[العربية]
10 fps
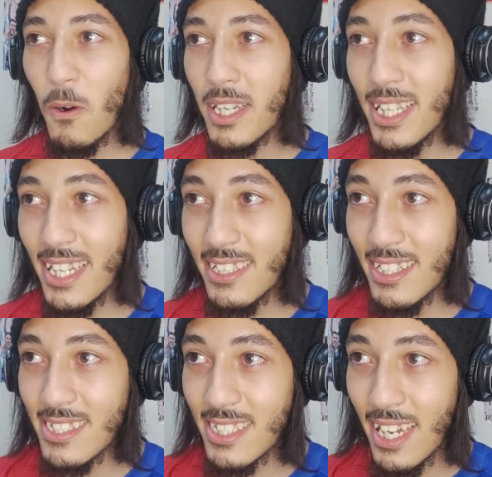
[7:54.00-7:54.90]
ولكن هاد
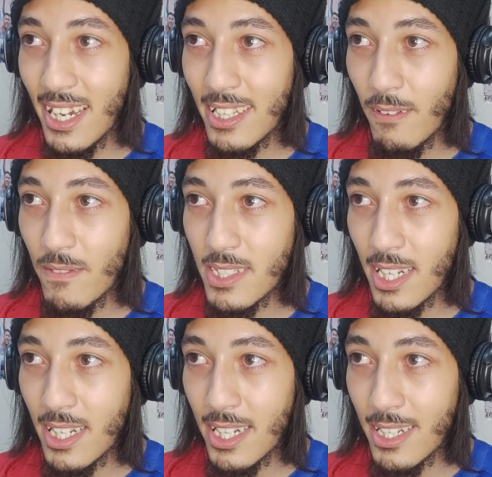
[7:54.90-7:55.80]
الديسك هذا فاش
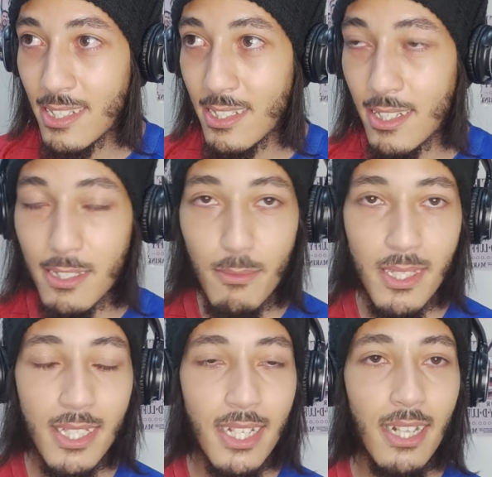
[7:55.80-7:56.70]
يلاه خرج
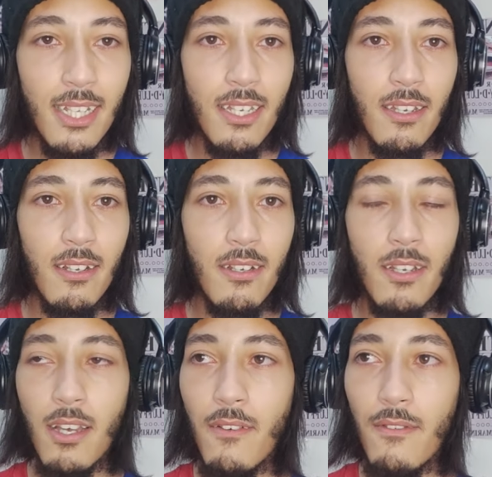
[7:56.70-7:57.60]
تمزقت ليه
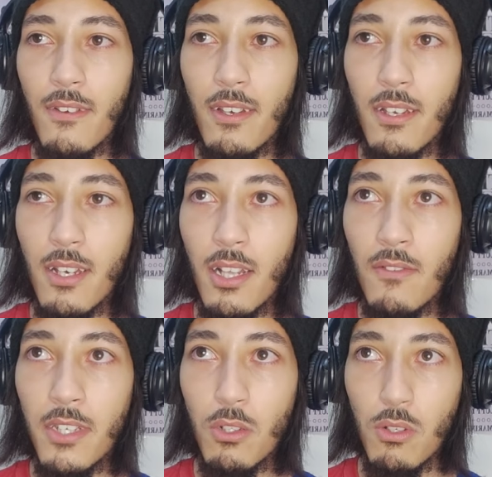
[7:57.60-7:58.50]
في
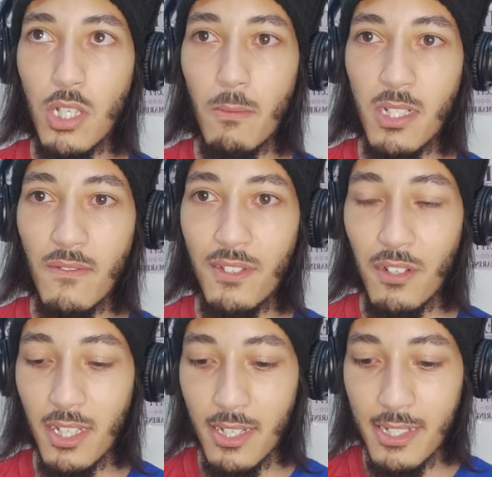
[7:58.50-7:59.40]
2010 مات
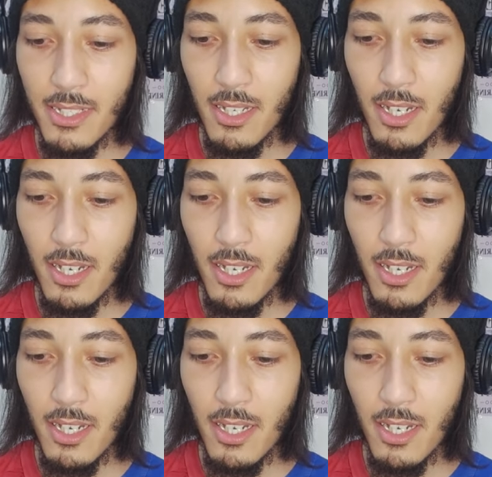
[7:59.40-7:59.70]
2011